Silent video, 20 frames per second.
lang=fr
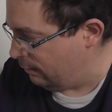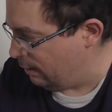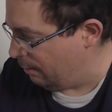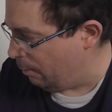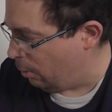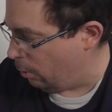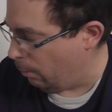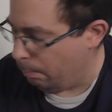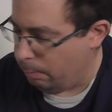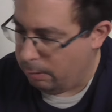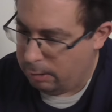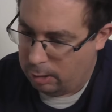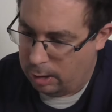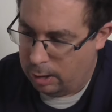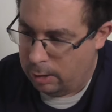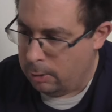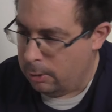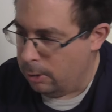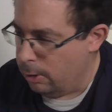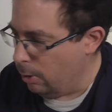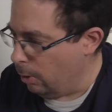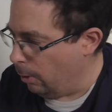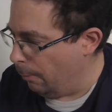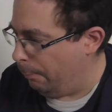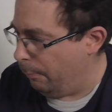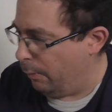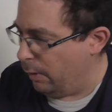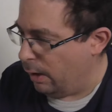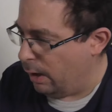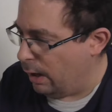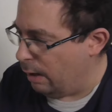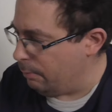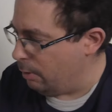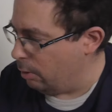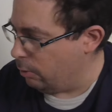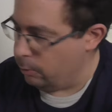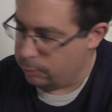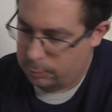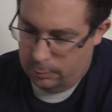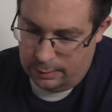Évidemment, on parlera, on parlera
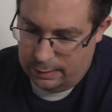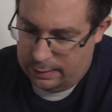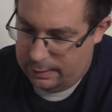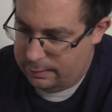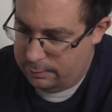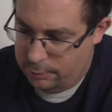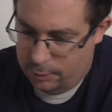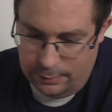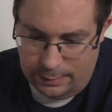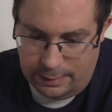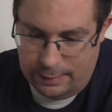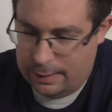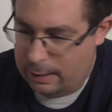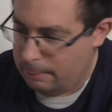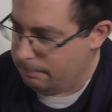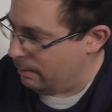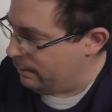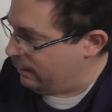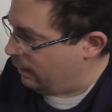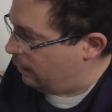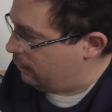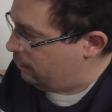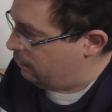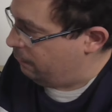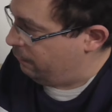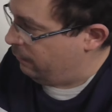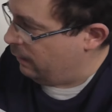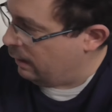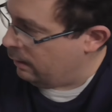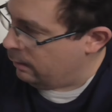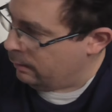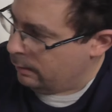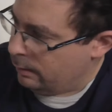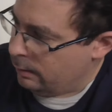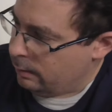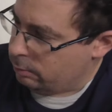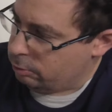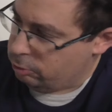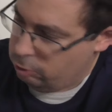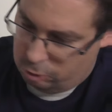bien sûr de, de Leila Ben Ralifa,
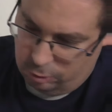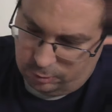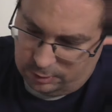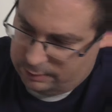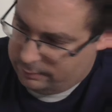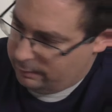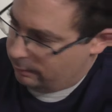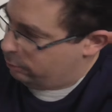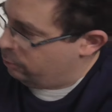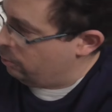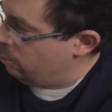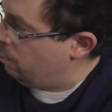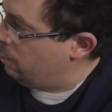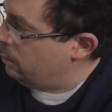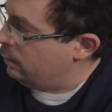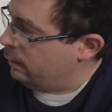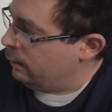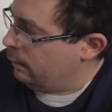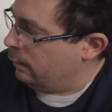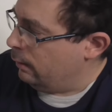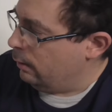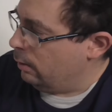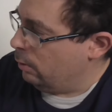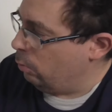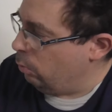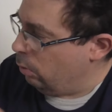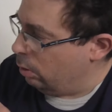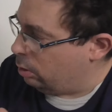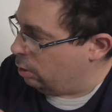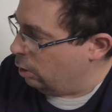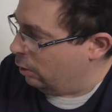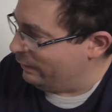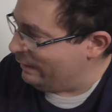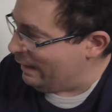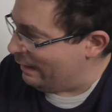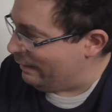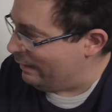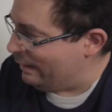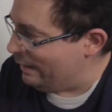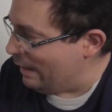de Julie Taton ou encore
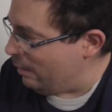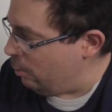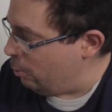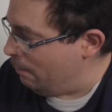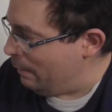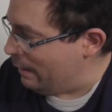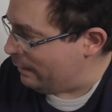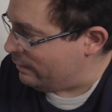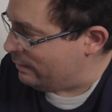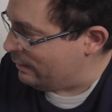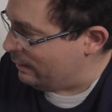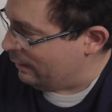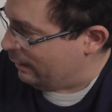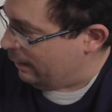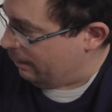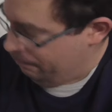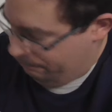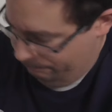d'Adrien Lemaître.